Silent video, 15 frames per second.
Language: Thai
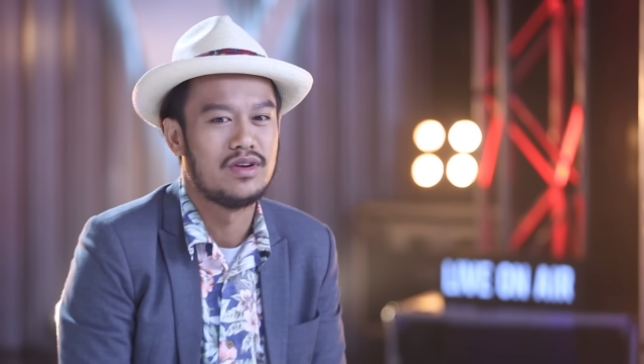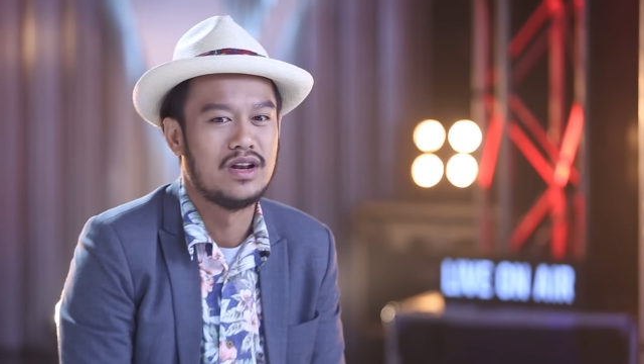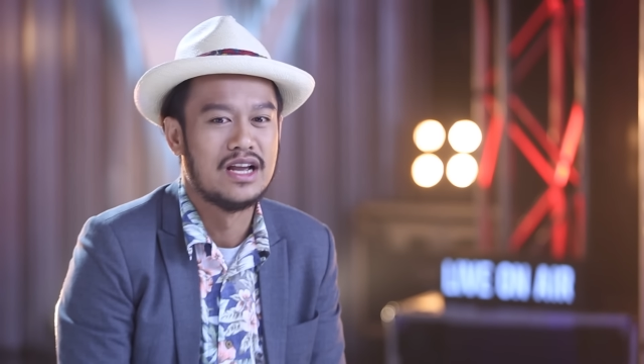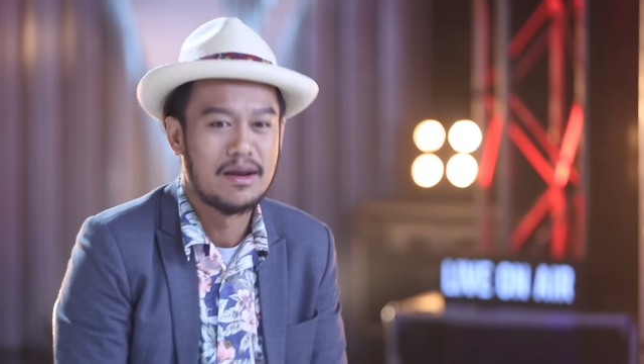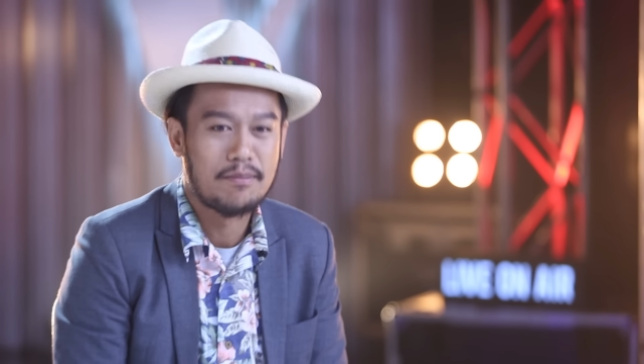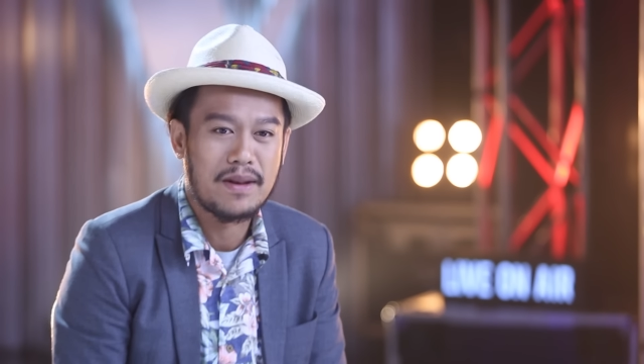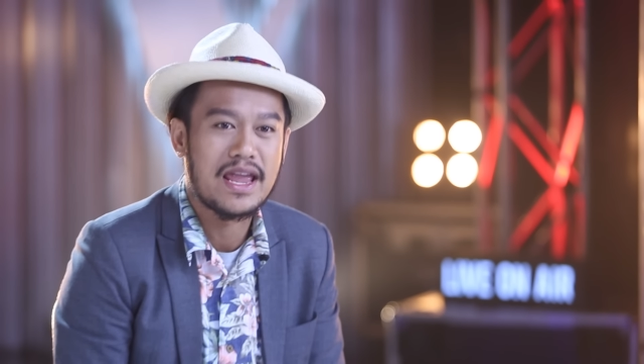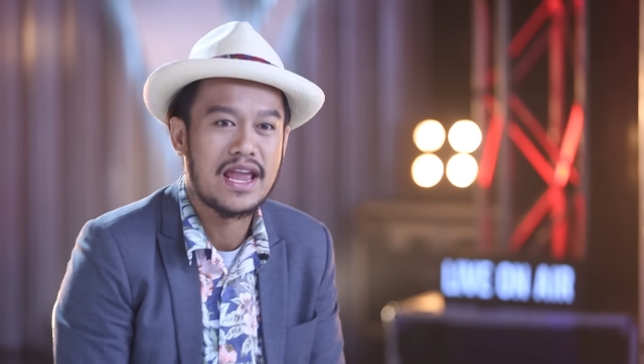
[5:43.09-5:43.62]

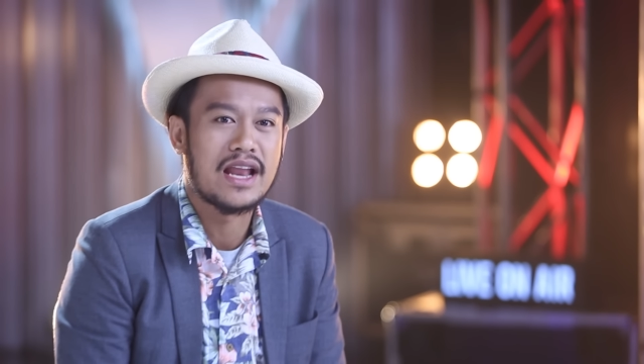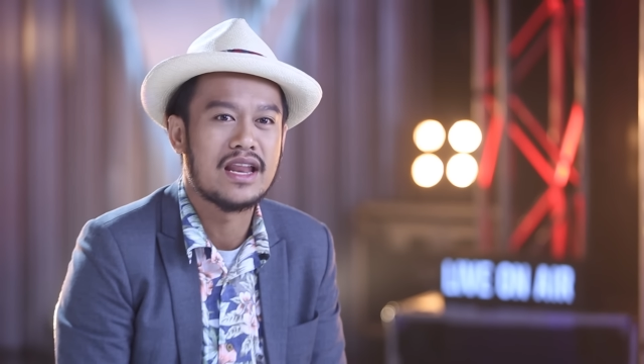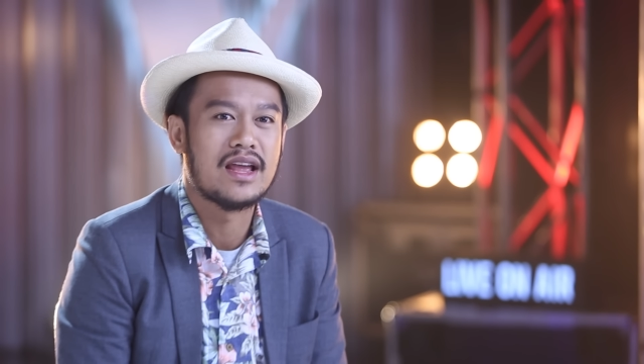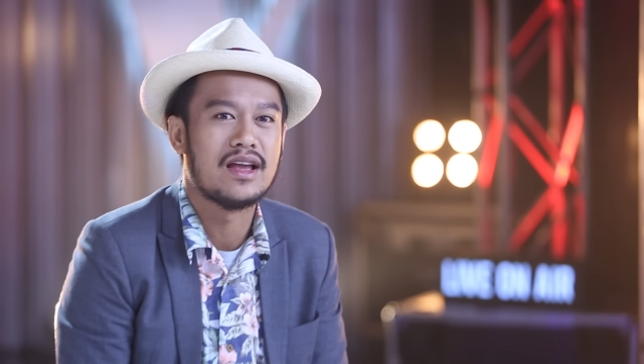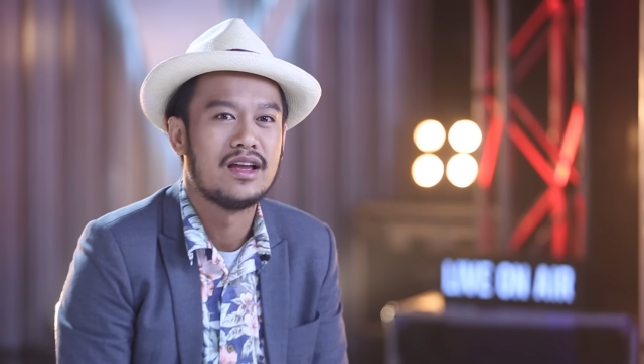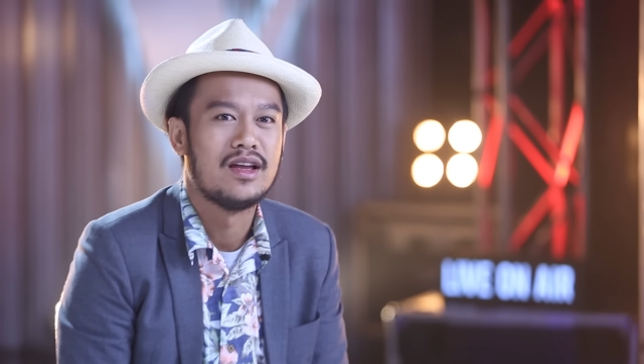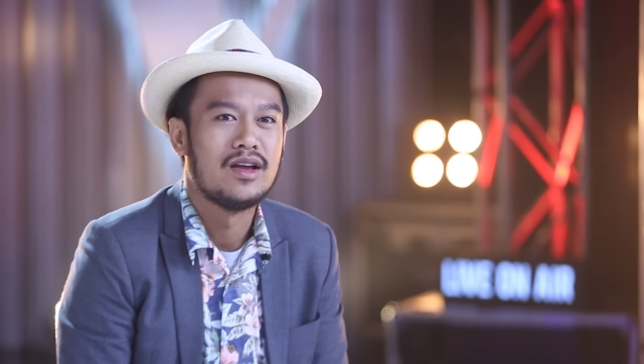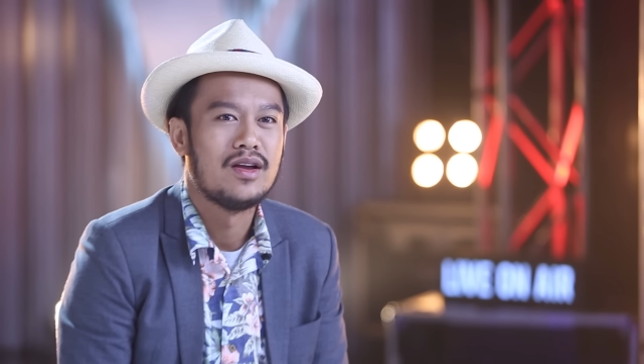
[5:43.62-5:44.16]
เนื้อเพลง
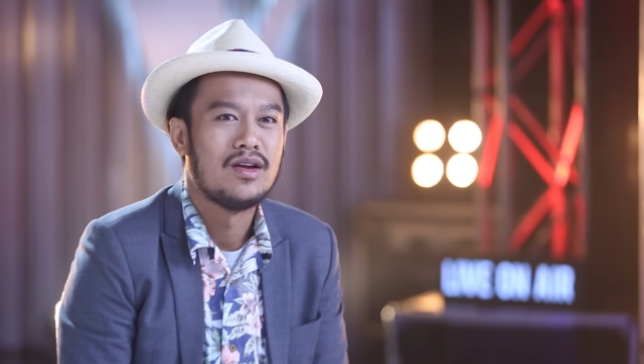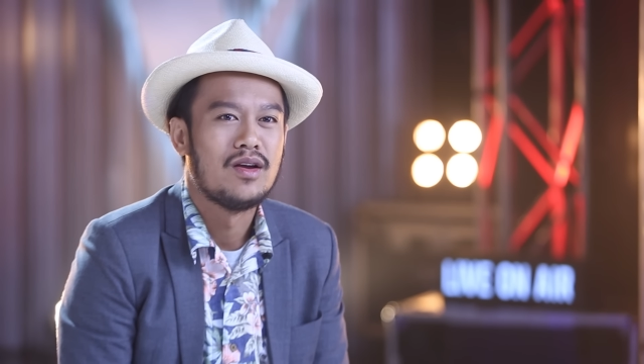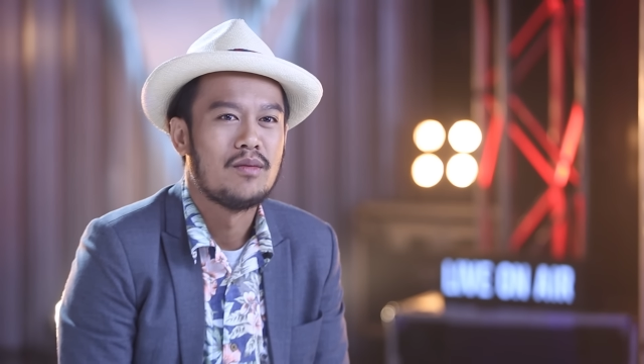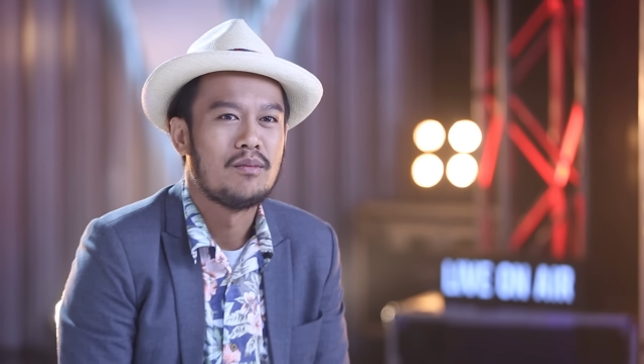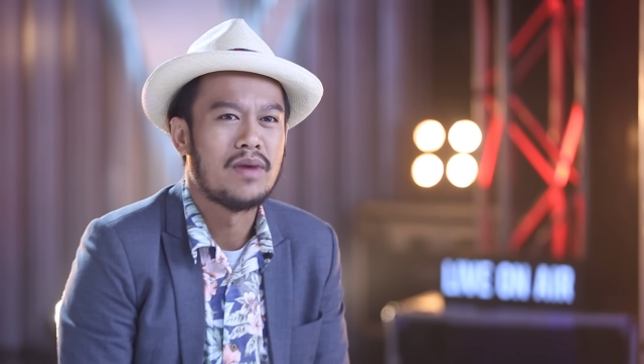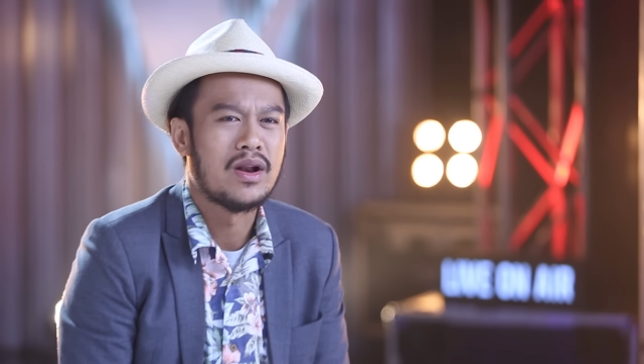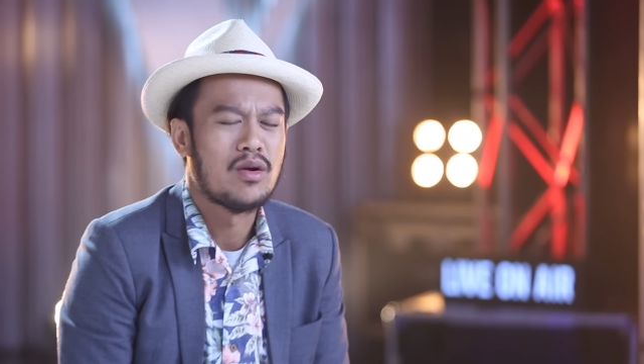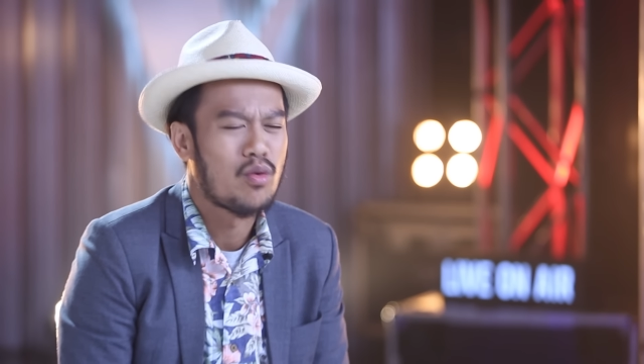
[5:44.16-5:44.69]
เนี่ย
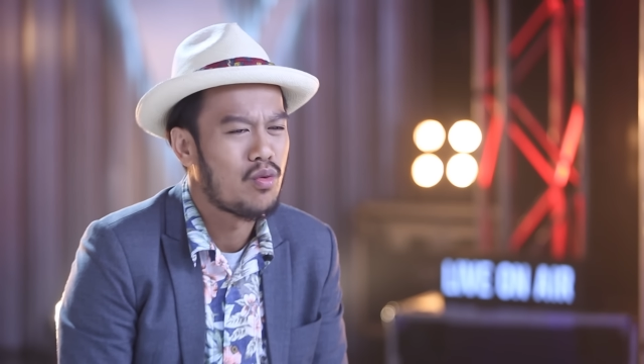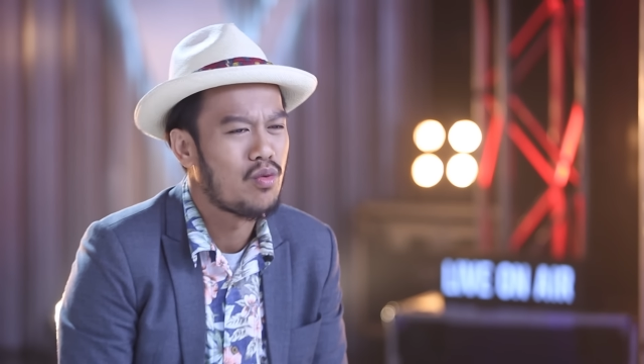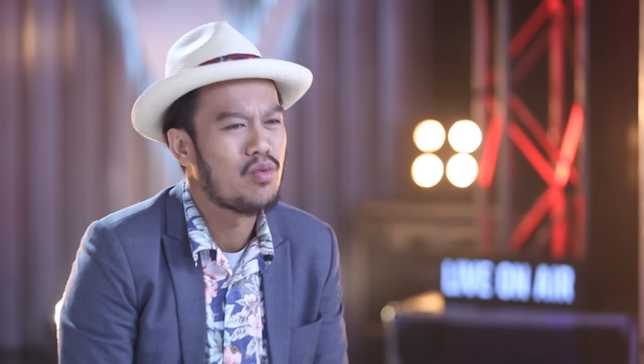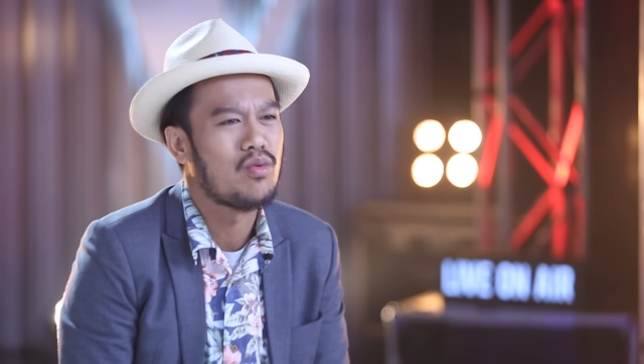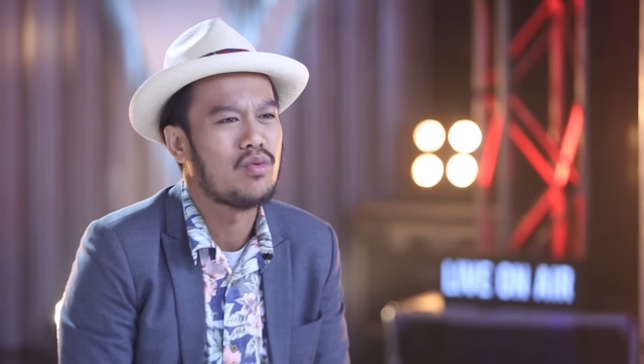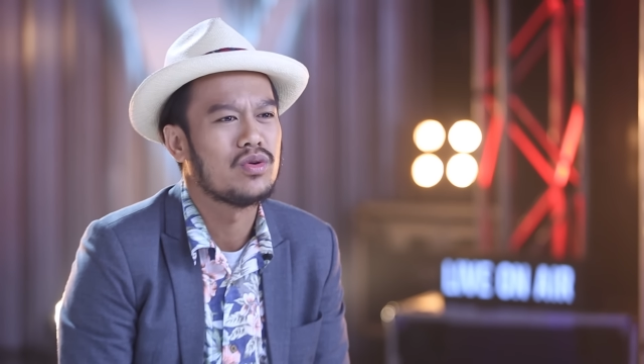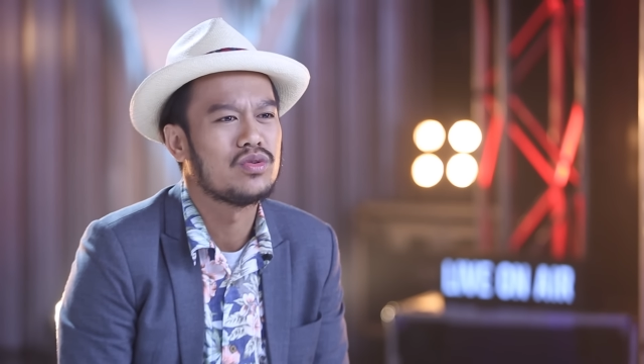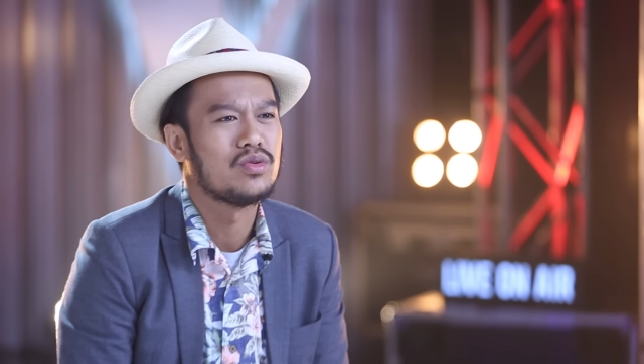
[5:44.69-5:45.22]
มันโอ้โห
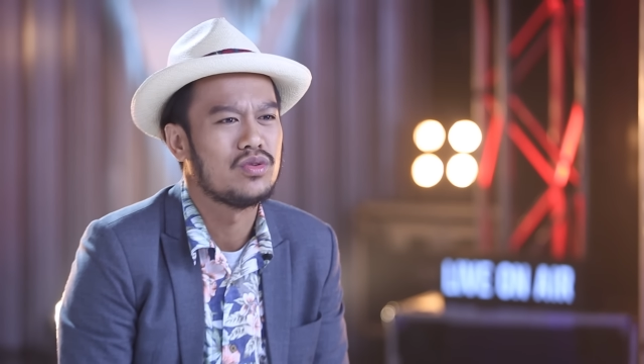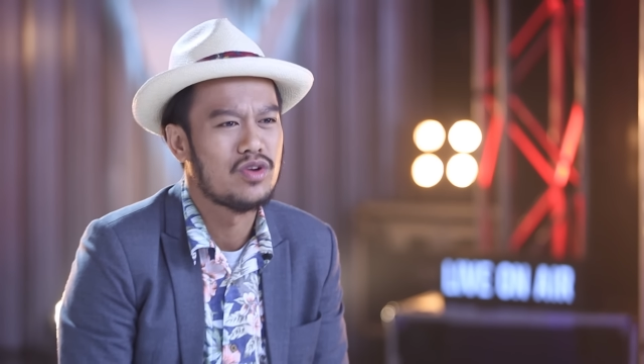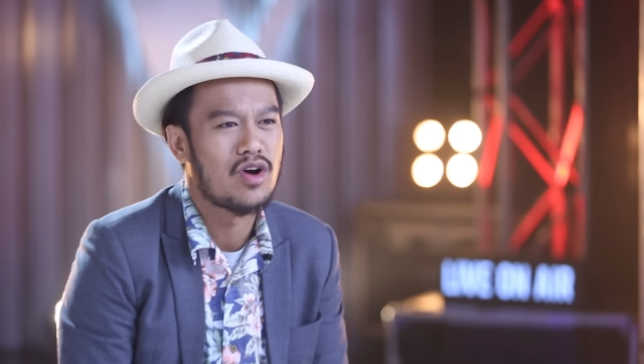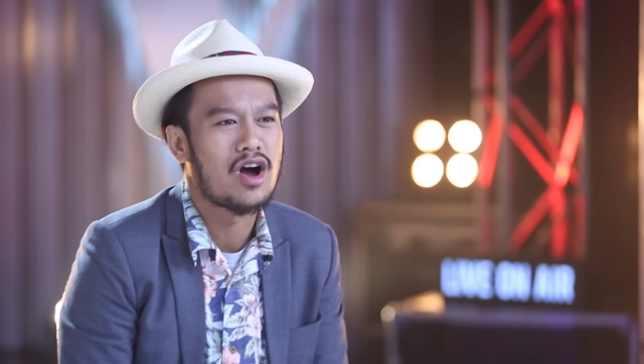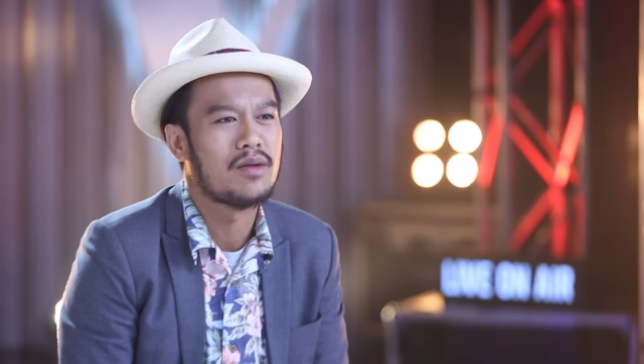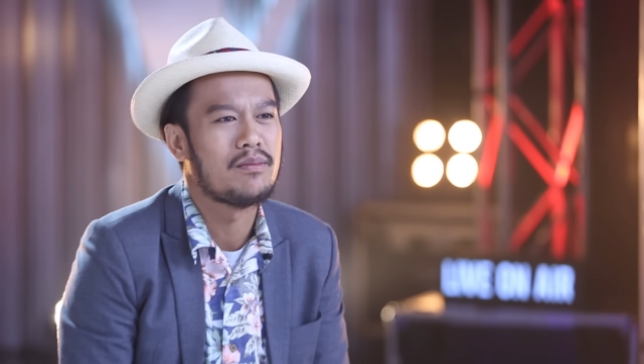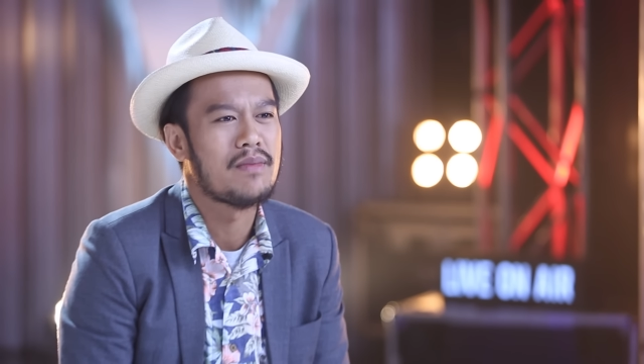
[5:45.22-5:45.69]
สุดยอด